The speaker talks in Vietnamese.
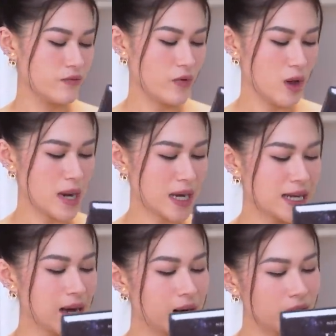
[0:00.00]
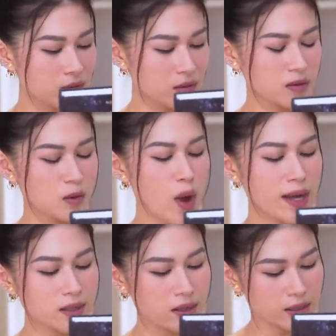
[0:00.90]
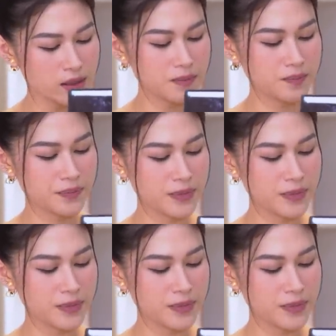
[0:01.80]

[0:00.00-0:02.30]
về mặt năng lượng, quan niệm,